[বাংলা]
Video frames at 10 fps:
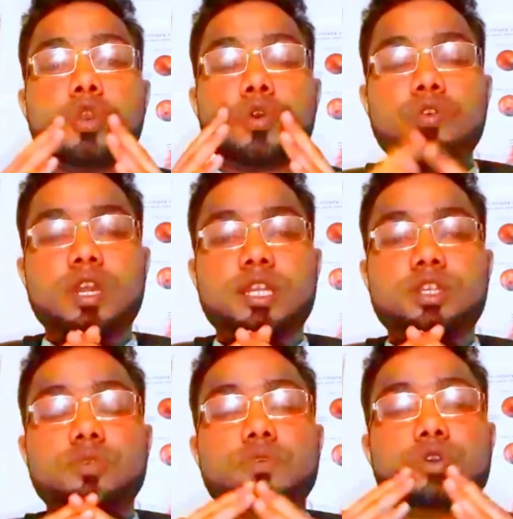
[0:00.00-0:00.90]
নখ
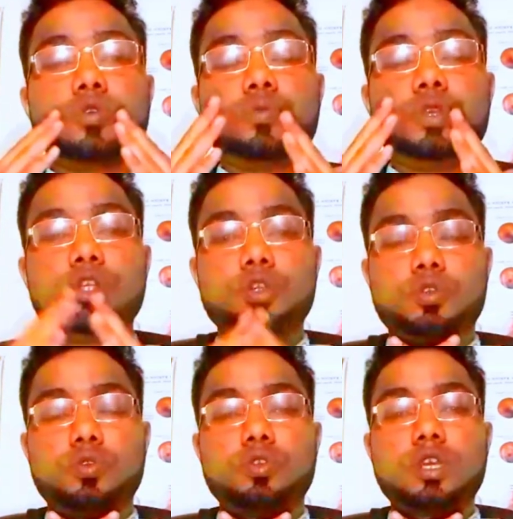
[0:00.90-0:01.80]
কাটার সময় খুবই
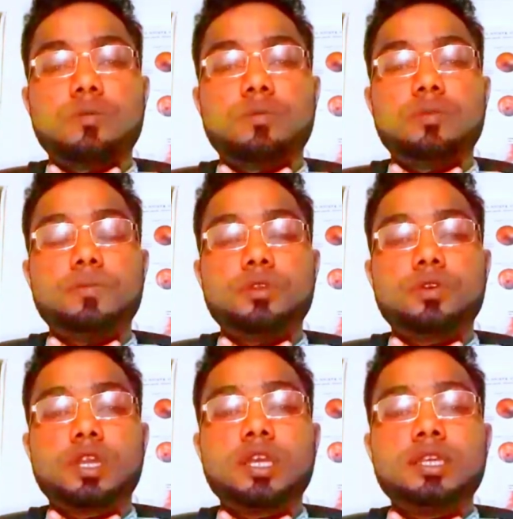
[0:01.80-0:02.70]
সতর্কতা অবলম্বন
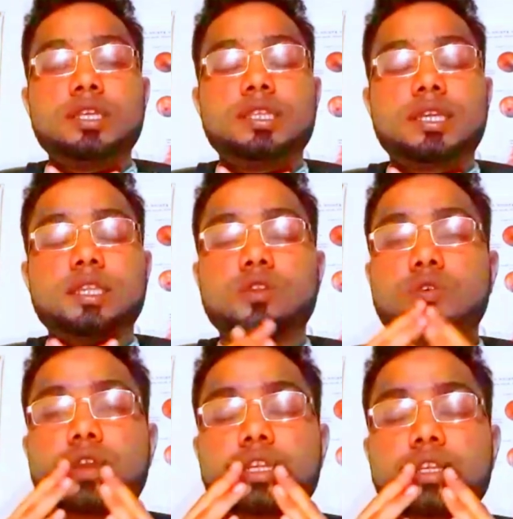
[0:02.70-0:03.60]
করা যাতে
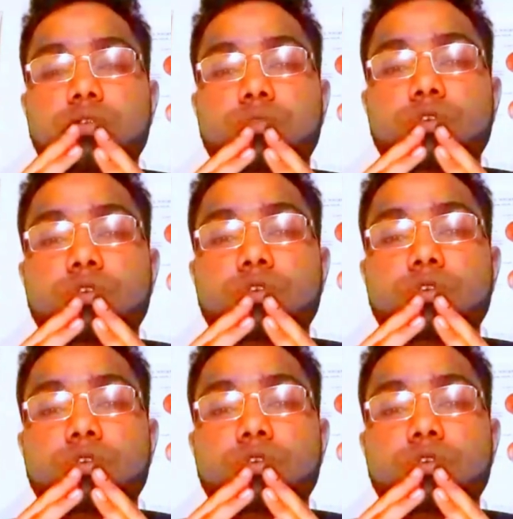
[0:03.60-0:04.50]
নখ কাটার সময়
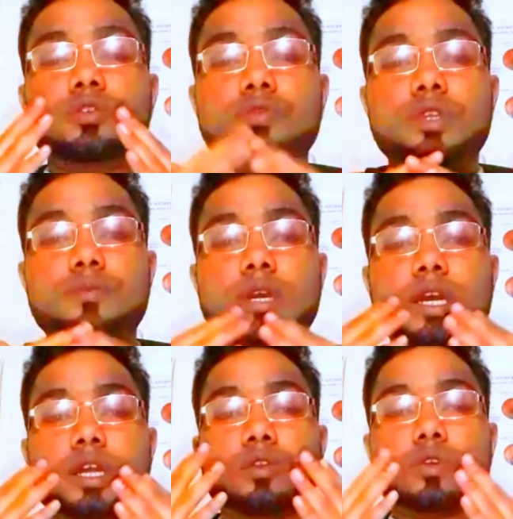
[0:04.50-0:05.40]
কোনো ইঞ্জুরি বা
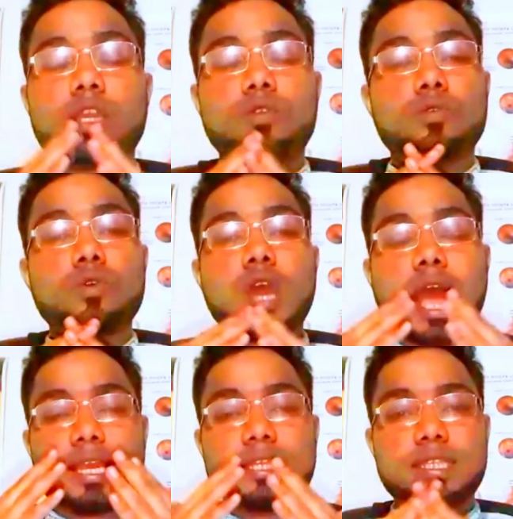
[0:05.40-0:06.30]
নখে কোনো
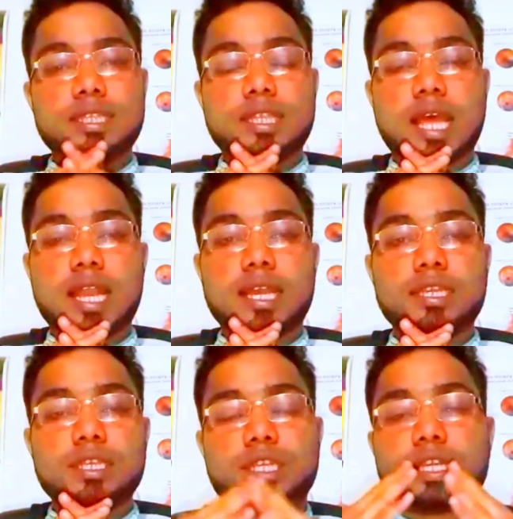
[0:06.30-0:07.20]
আঘাত না
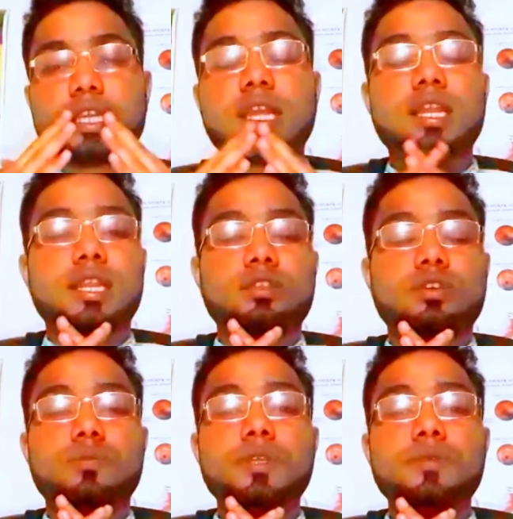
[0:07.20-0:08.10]
লাগে সেটা খেয়াল
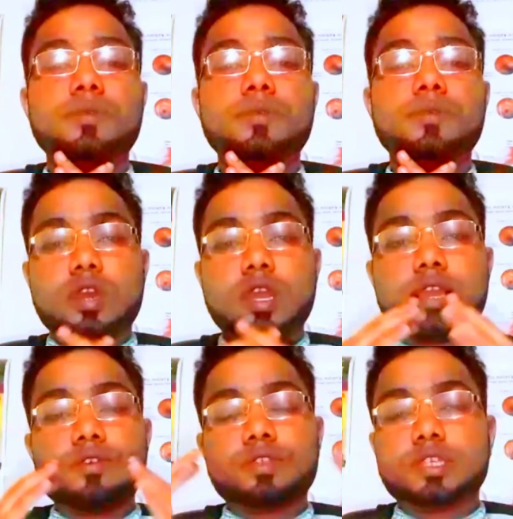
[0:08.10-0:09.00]
রাখতে হবে তো
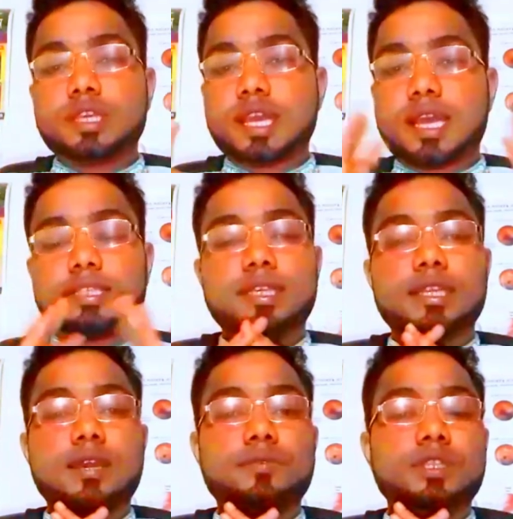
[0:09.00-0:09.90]
এই হচ্ছে
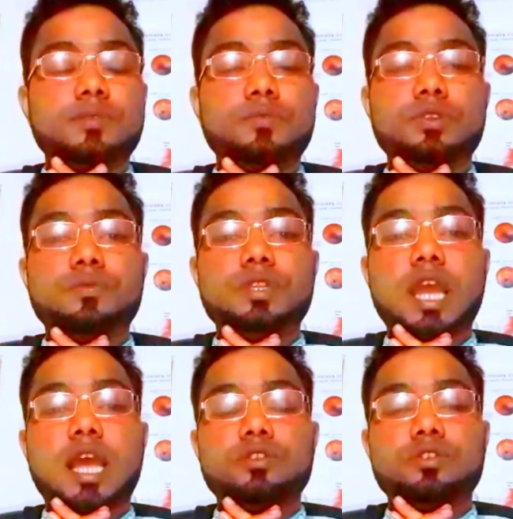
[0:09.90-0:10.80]
আজকে আমাদের
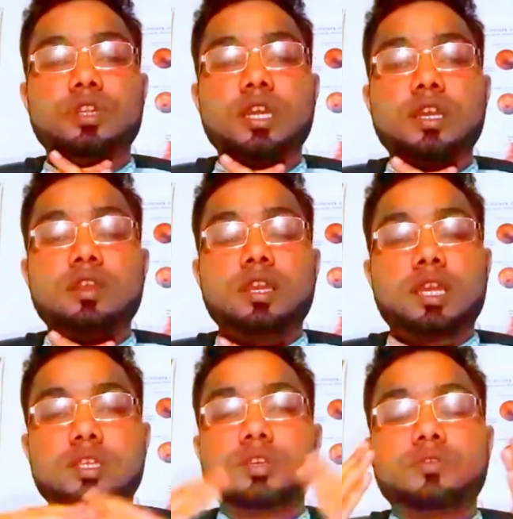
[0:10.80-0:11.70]
মোটামুটি আলোচনা
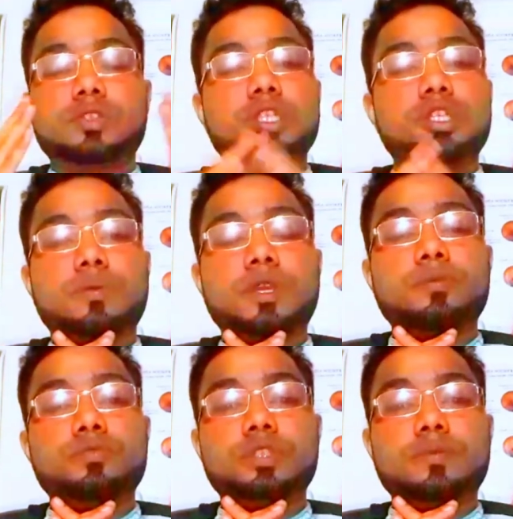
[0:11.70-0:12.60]
আশা করছি সবাই
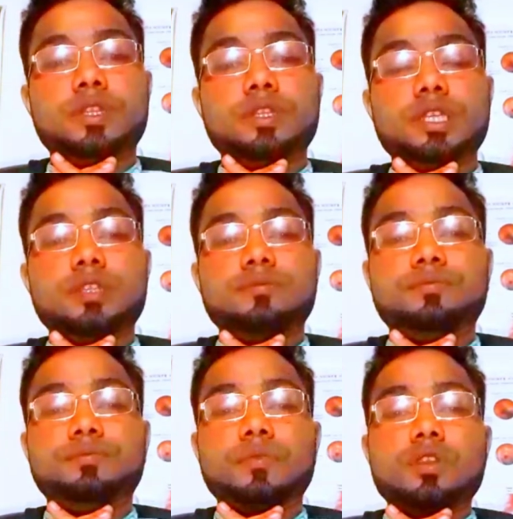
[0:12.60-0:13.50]
বুঝতে পেরেছেন
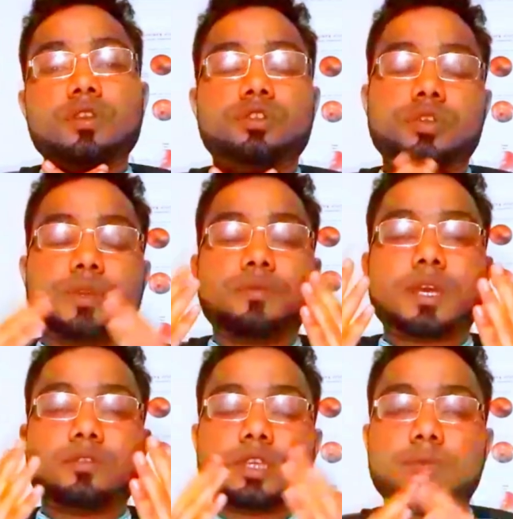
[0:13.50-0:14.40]
সবাই
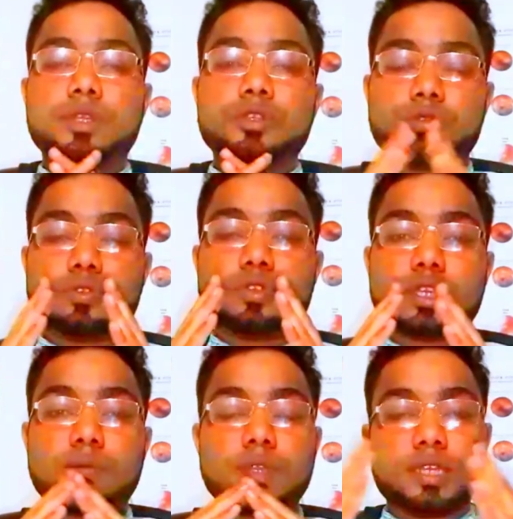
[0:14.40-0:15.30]
ভালো থাকবেন সুস্থ
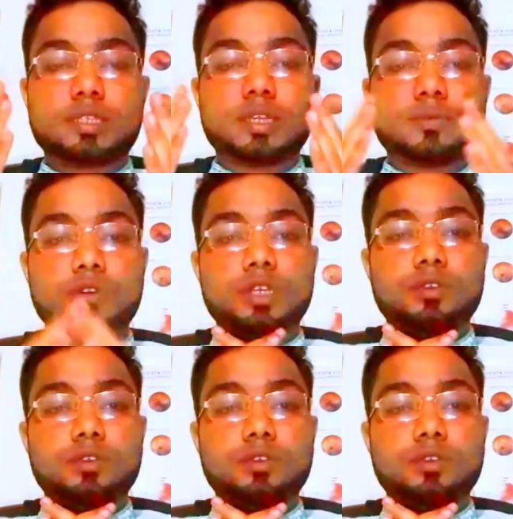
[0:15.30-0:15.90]
থাকবেন আসসালামু